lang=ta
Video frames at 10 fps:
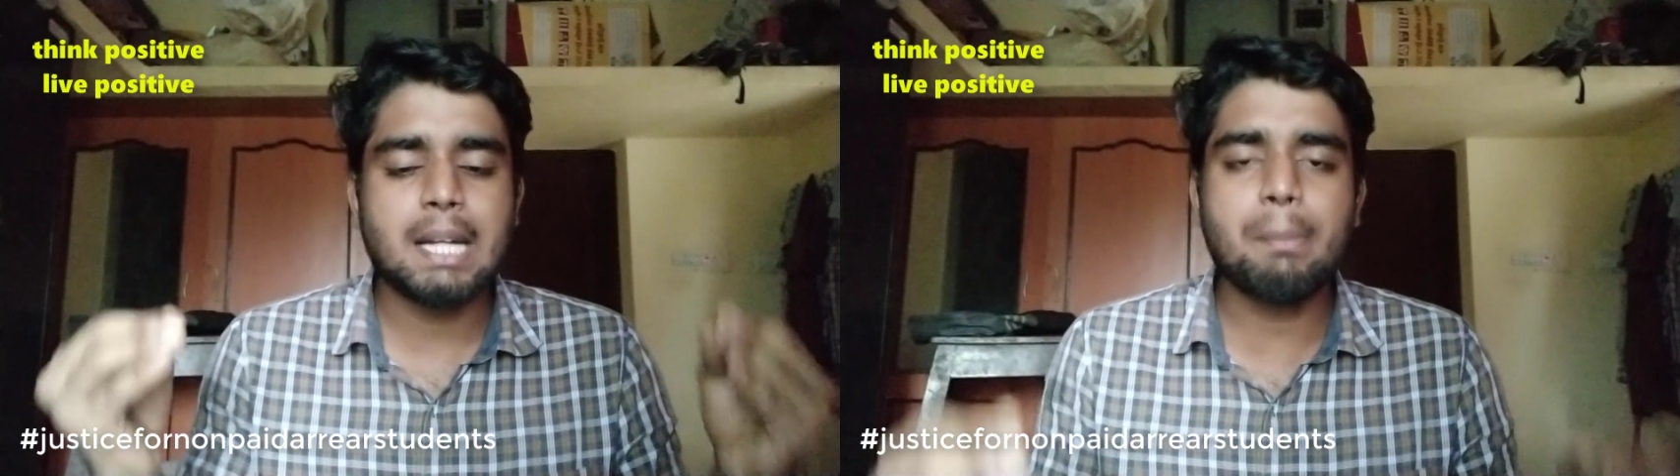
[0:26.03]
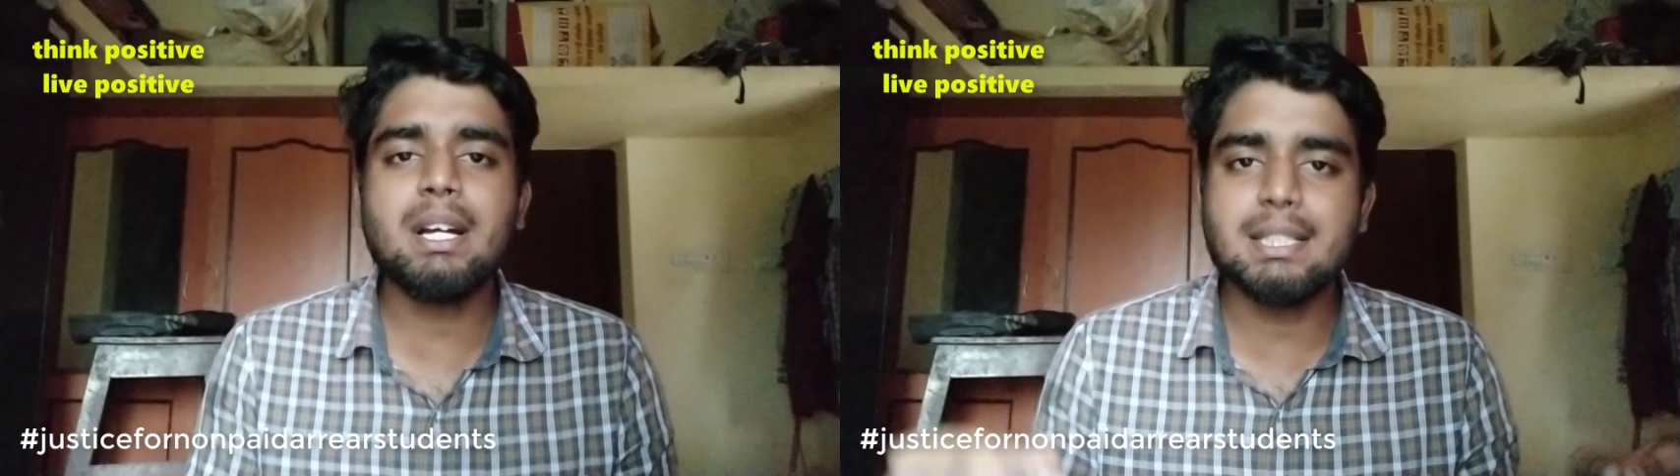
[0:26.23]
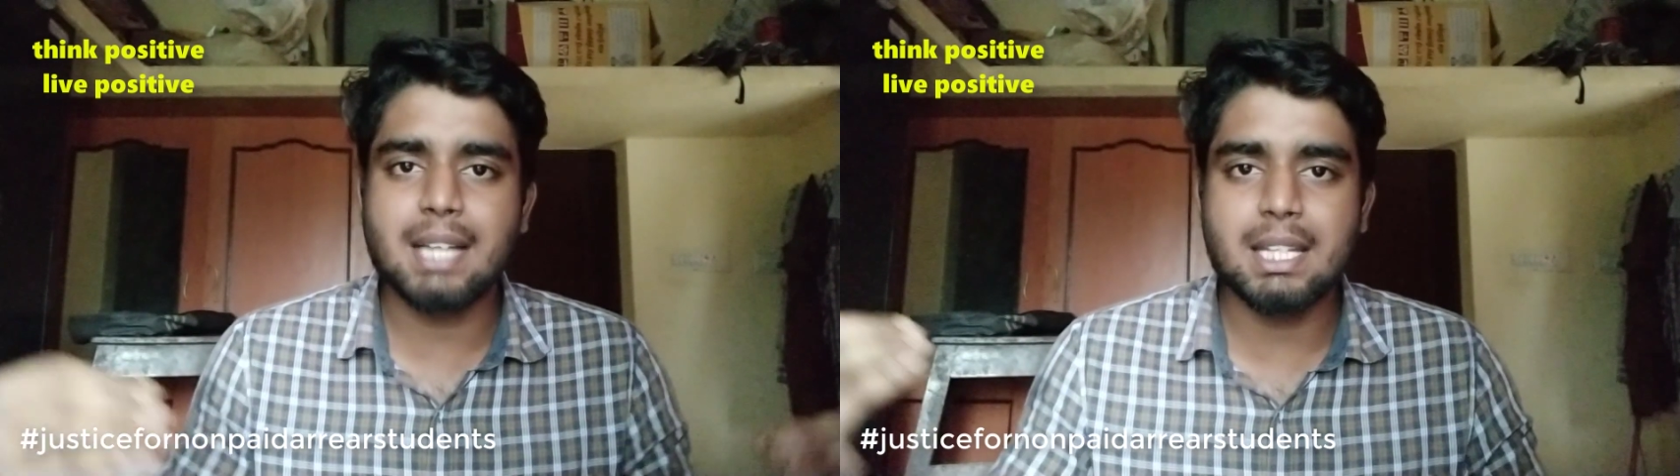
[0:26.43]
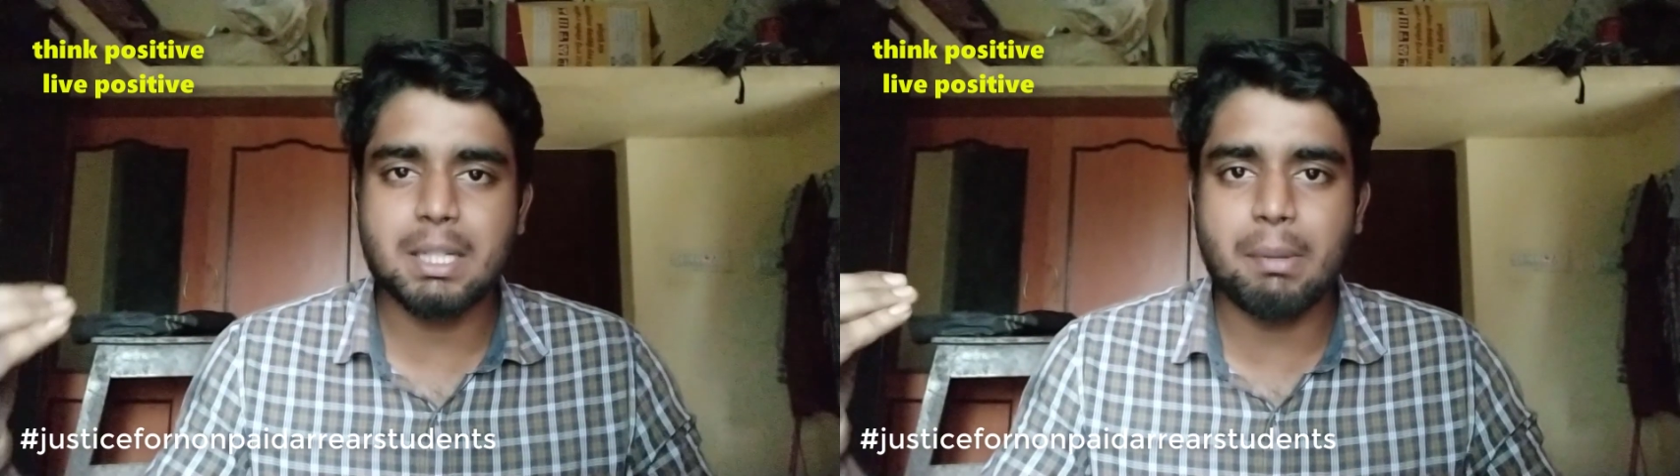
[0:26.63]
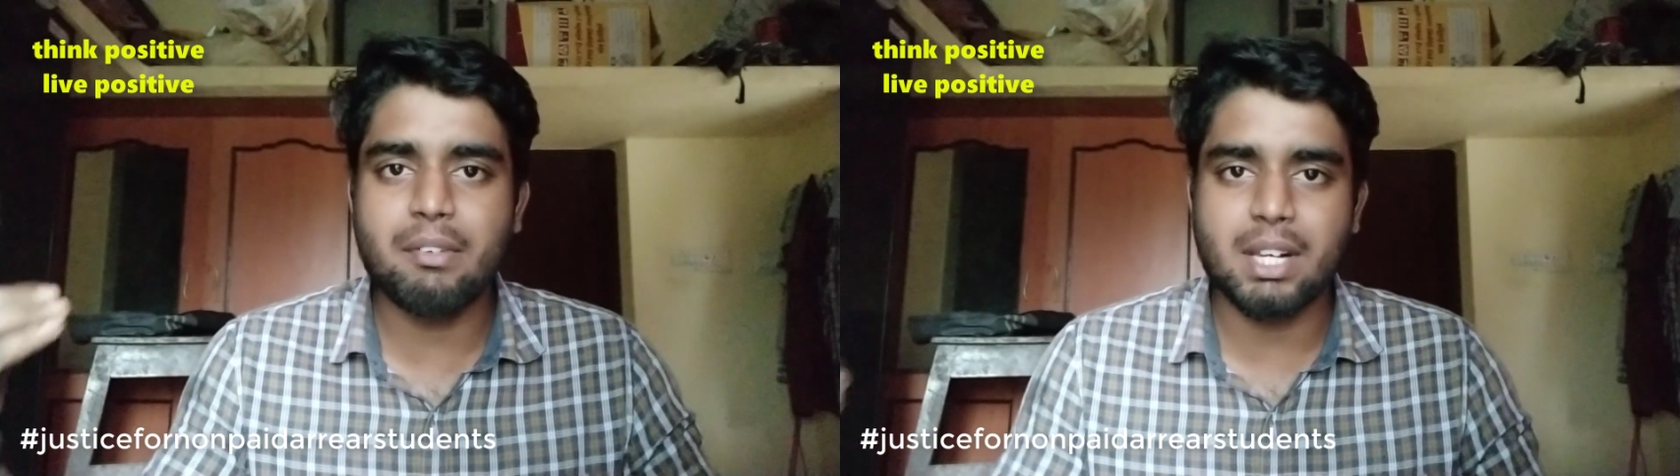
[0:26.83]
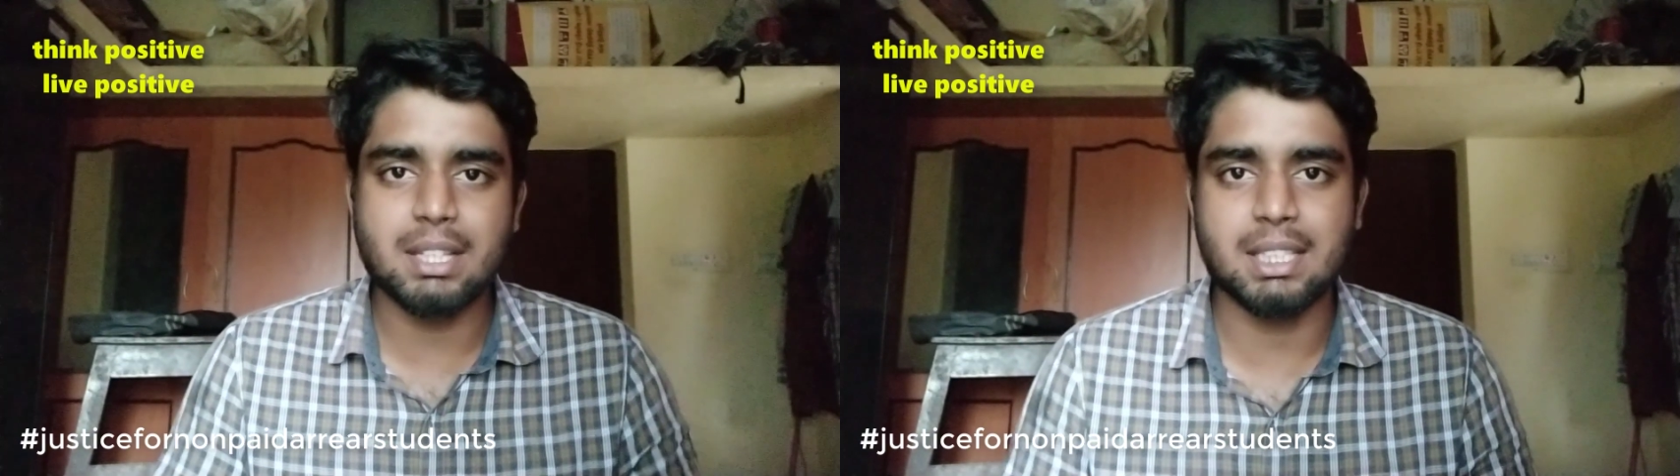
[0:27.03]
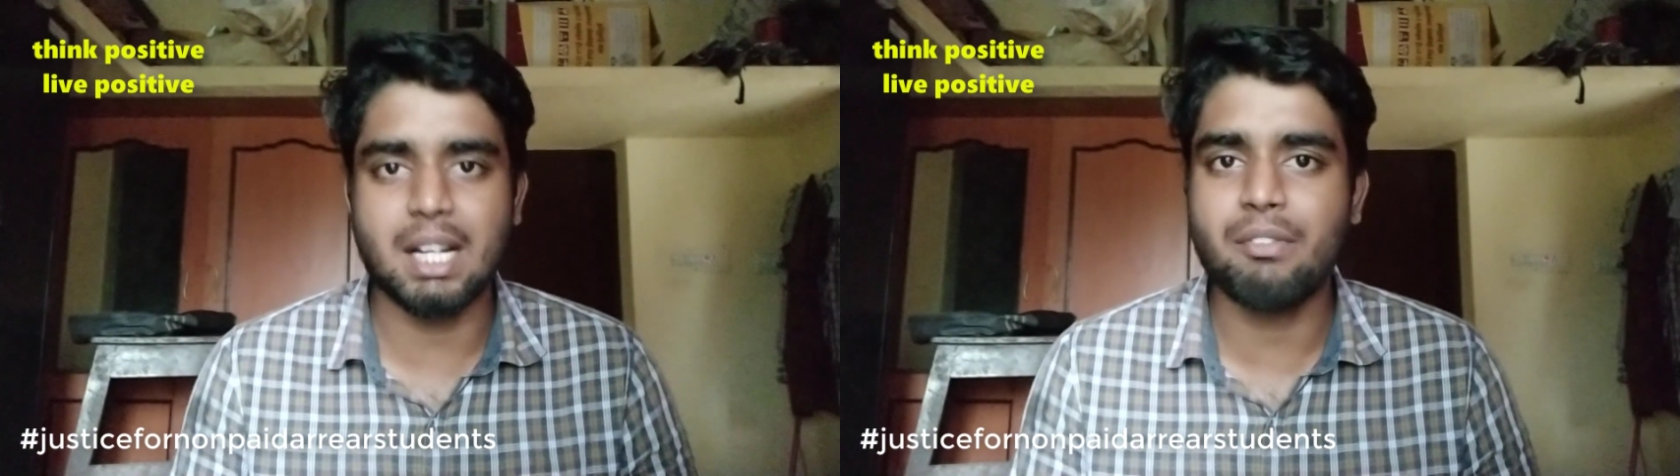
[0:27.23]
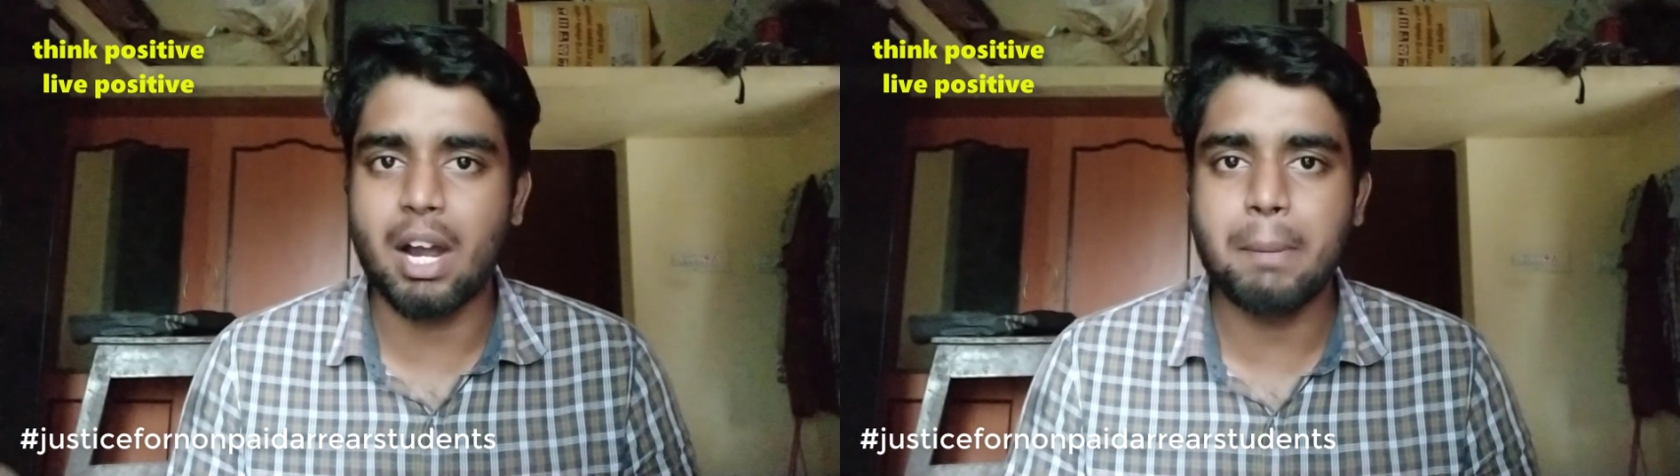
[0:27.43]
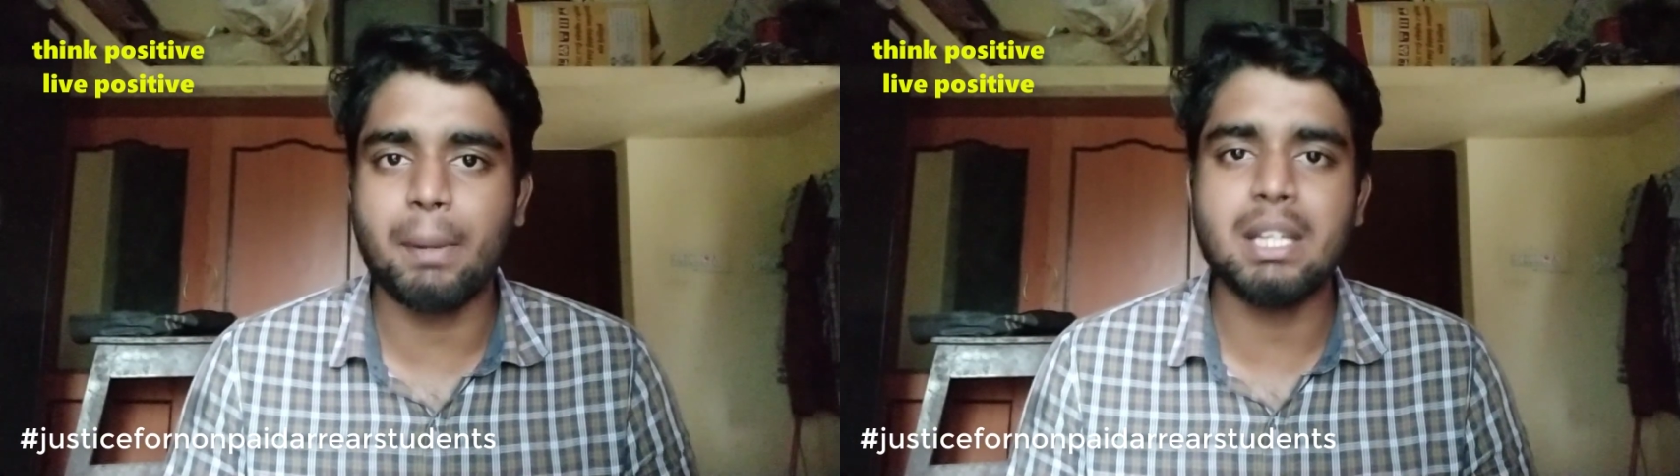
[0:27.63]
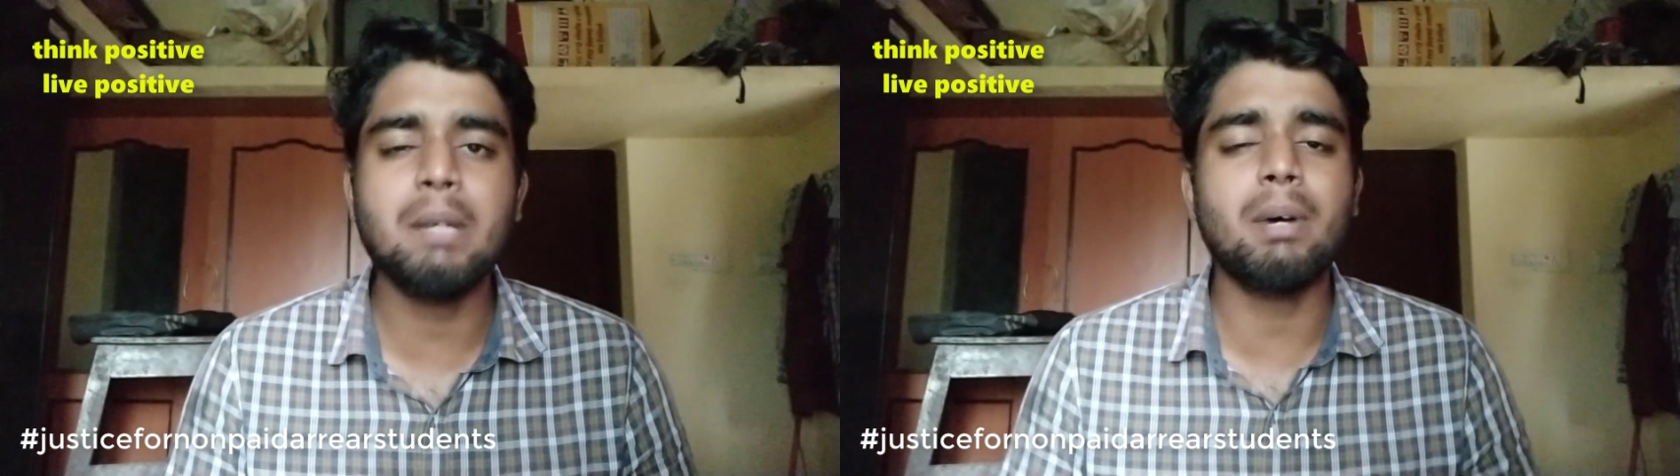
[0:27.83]
நமக்கு சாதகமா வரதுக்கு தான்
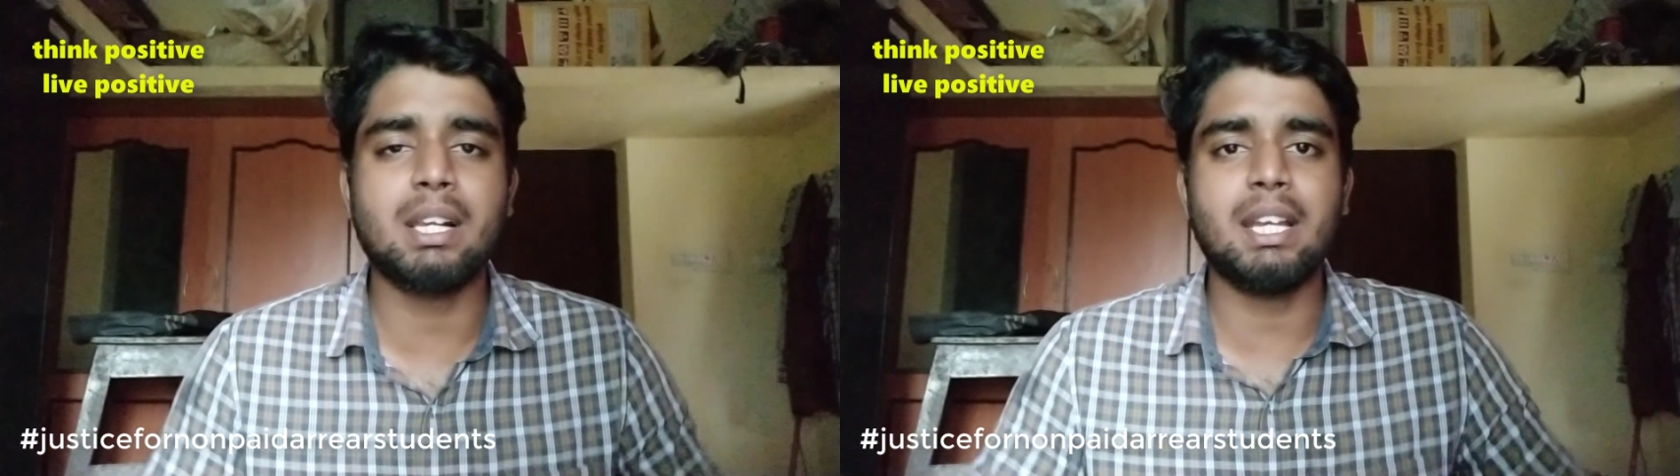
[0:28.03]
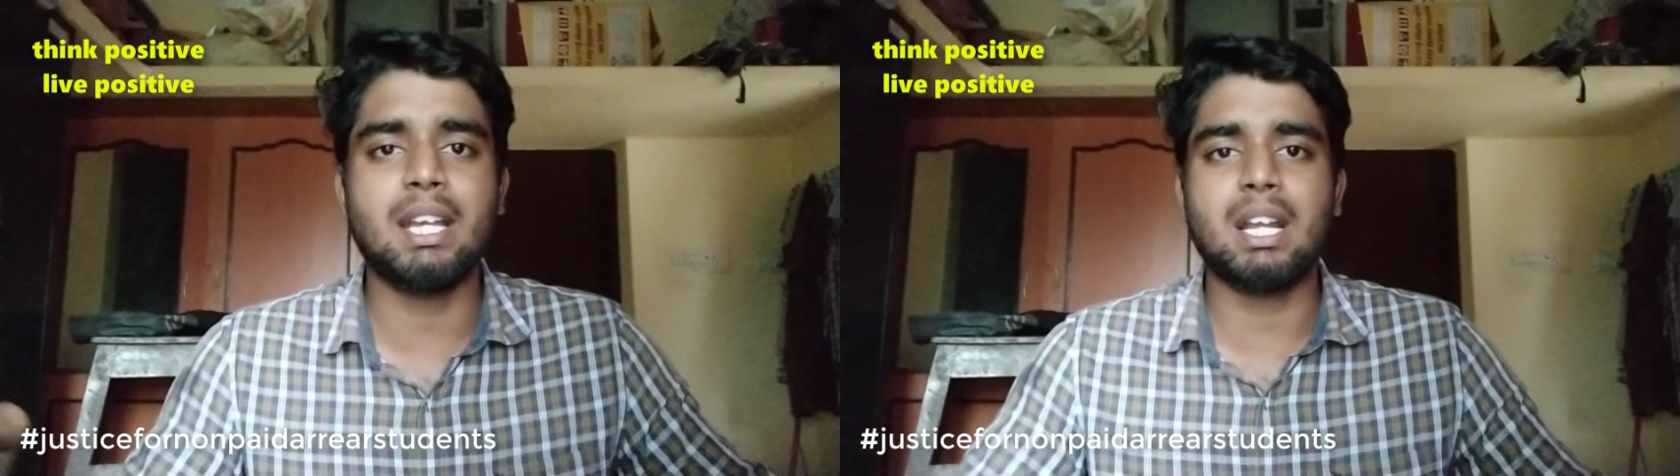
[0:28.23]
வாய்ப்பு அதிகமா இருக்கு